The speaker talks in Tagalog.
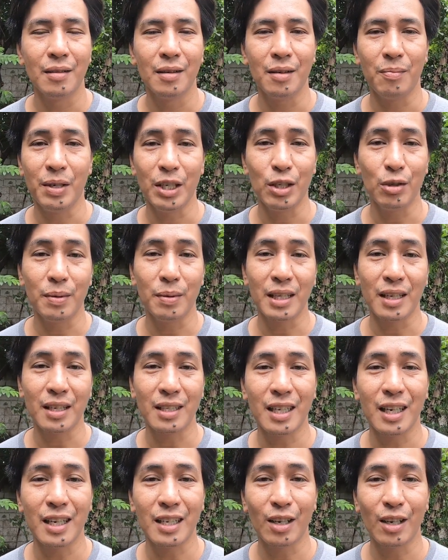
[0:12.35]
uh, medyo
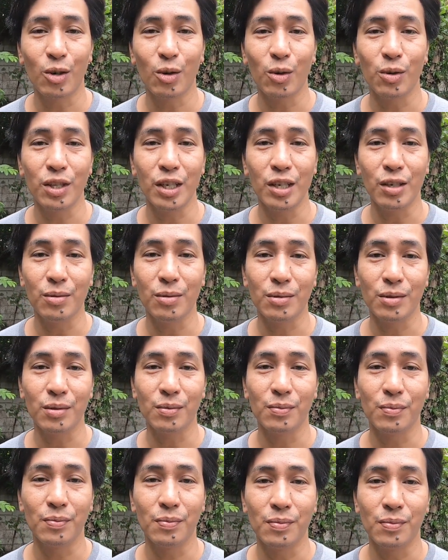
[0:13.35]
mataas lang ng konti
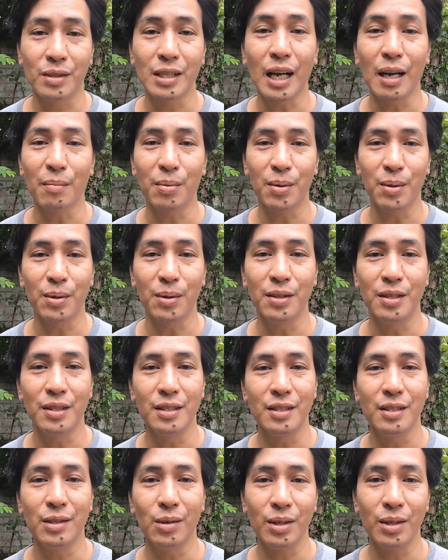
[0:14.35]
yung sa abroad
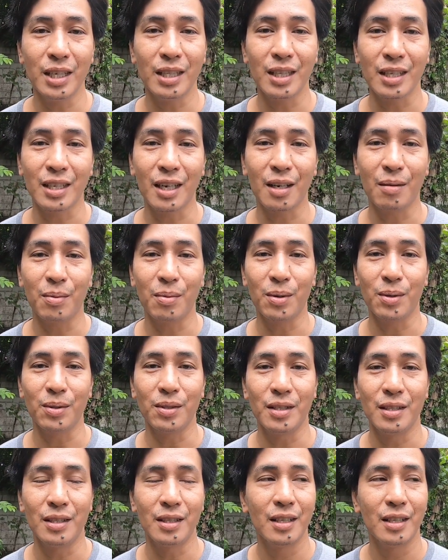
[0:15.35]
yung kita sa abroad